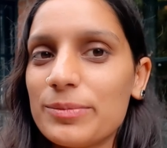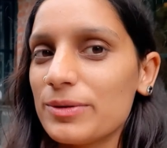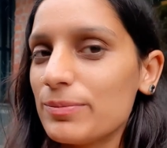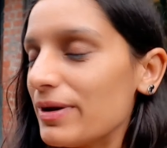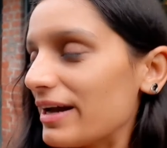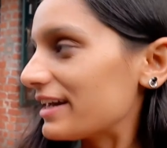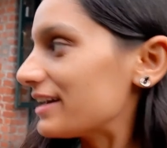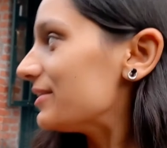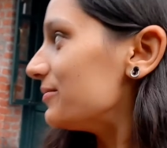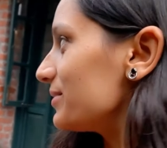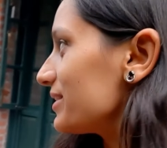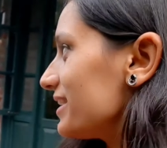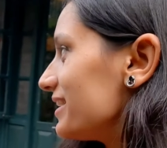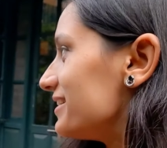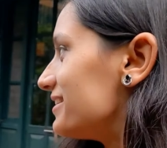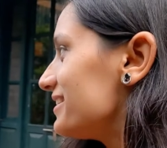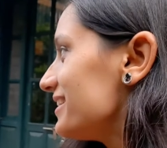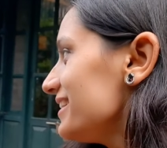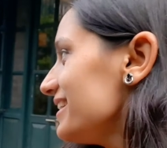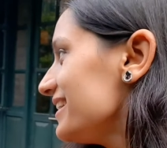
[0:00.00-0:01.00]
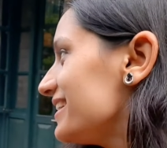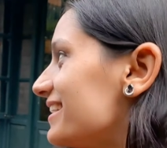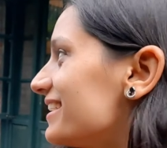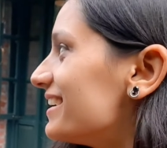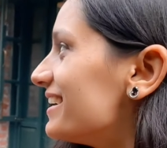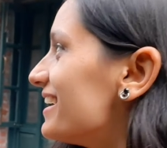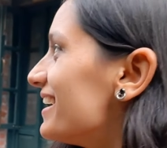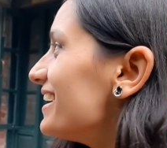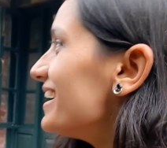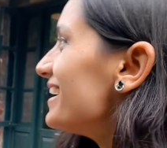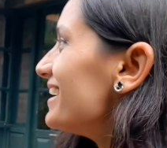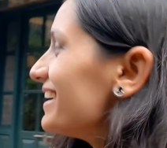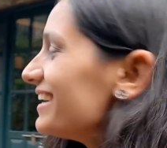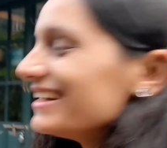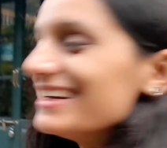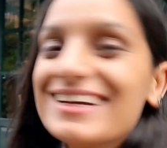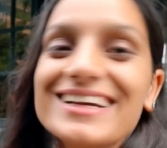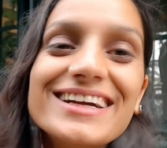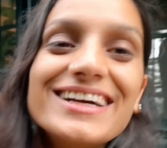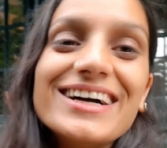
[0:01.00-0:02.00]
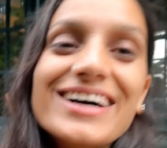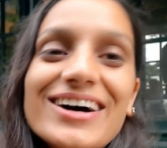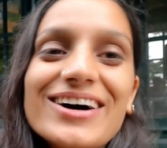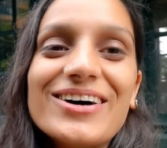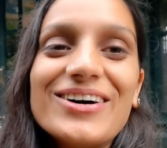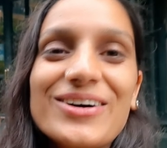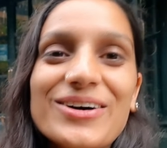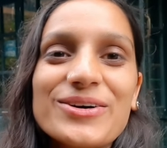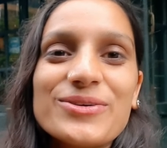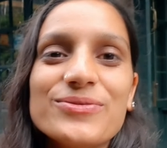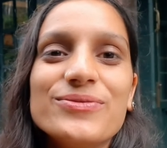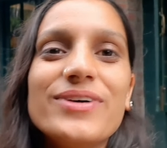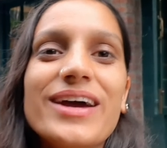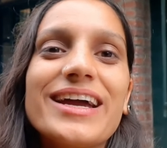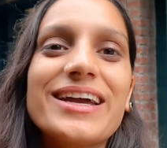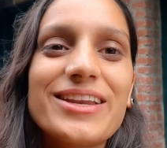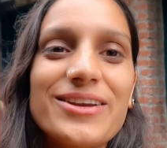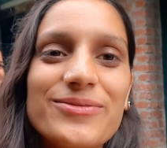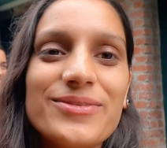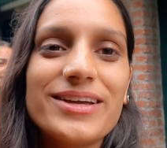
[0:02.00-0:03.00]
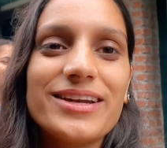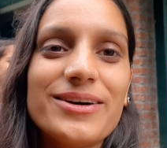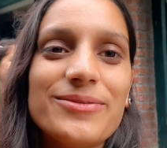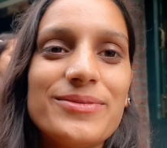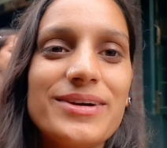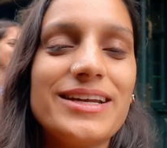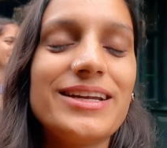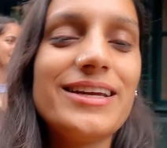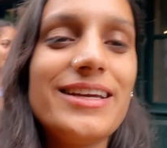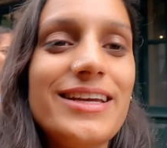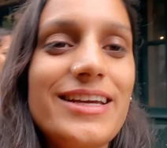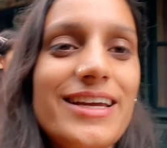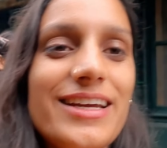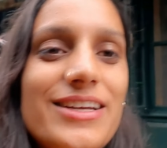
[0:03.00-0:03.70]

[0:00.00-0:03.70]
यहाँ पे बेकरी में गए थे और बेकरी में ना मैंने